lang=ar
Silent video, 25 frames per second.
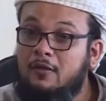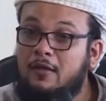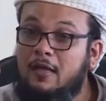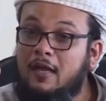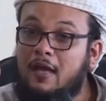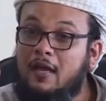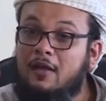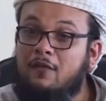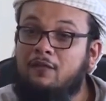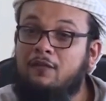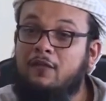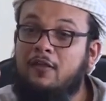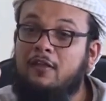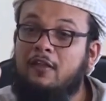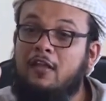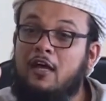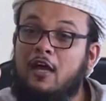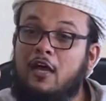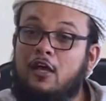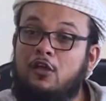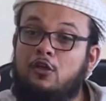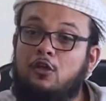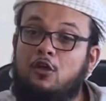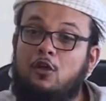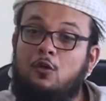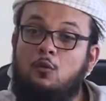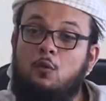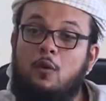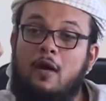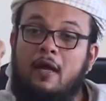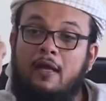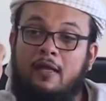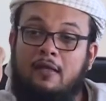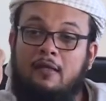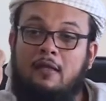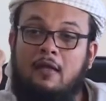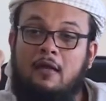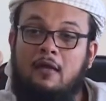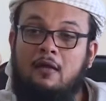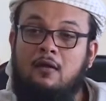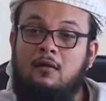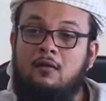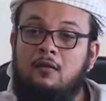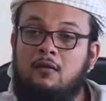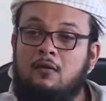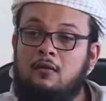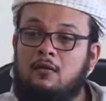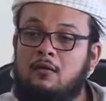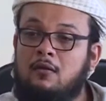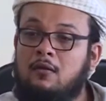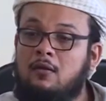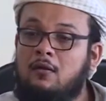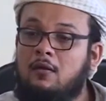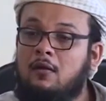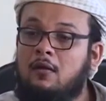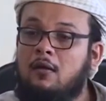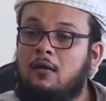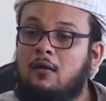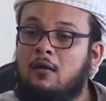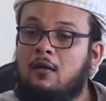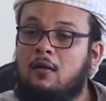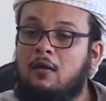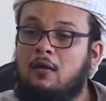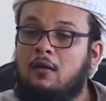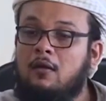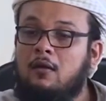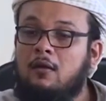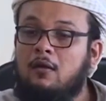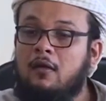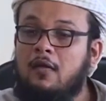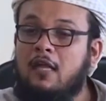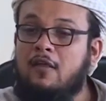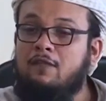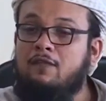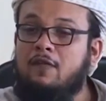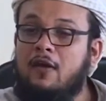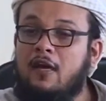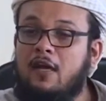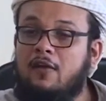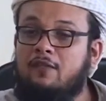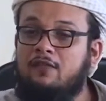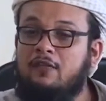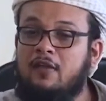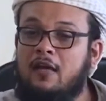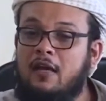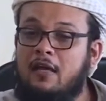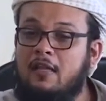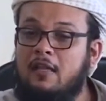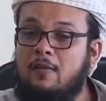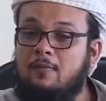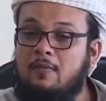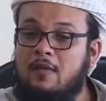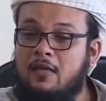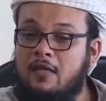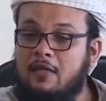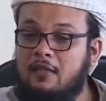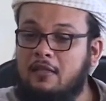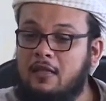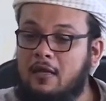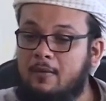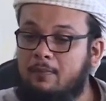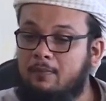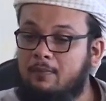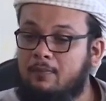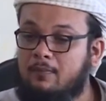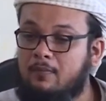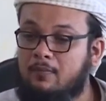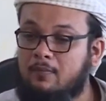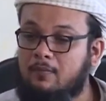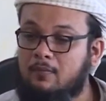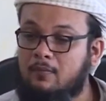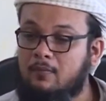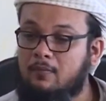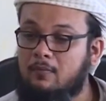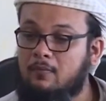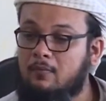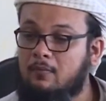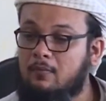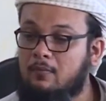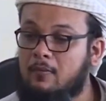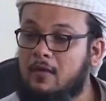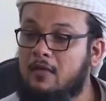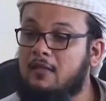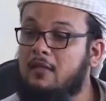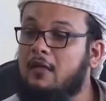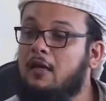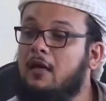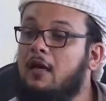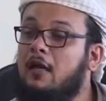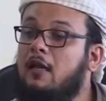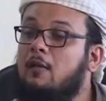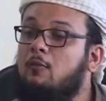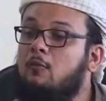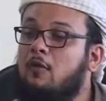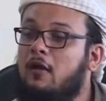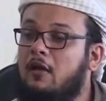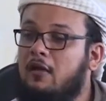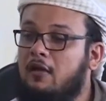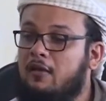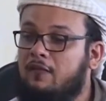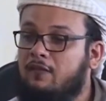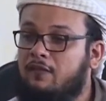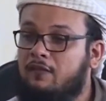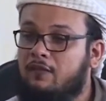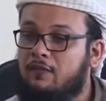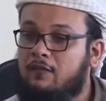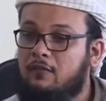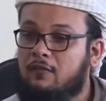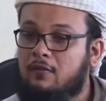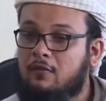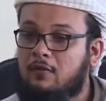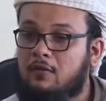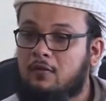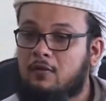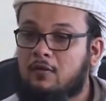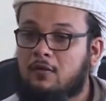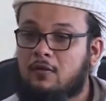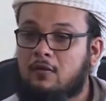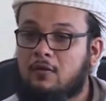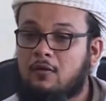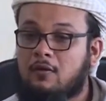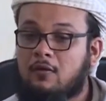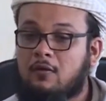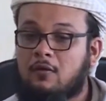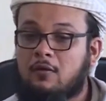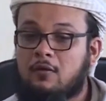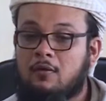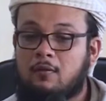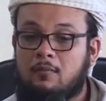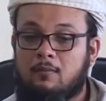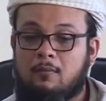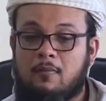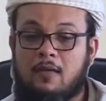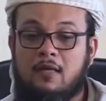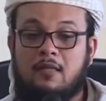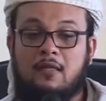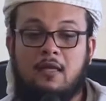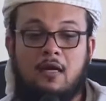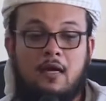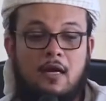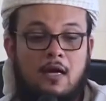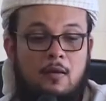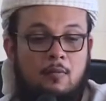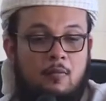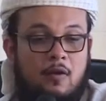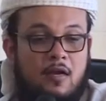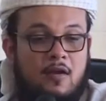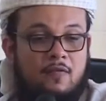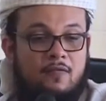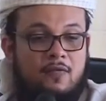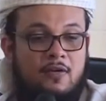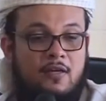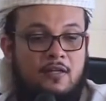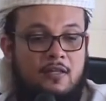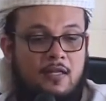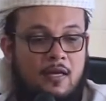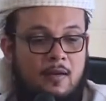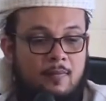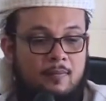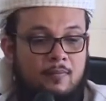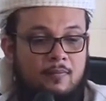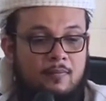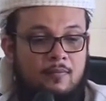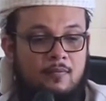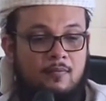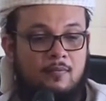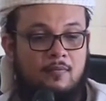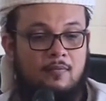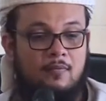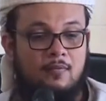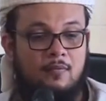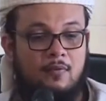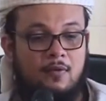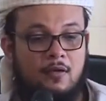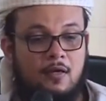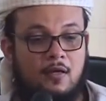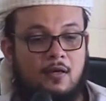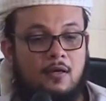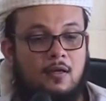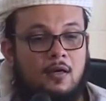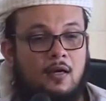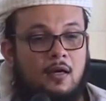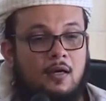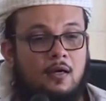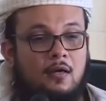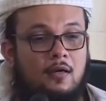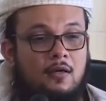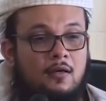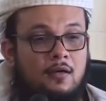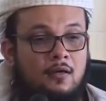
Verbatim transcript: يكفي تغير واحده كيف عرفت هذا من الكتاب ماذا قال المؤلف ماذا قال مؤلف الكتاب اقرا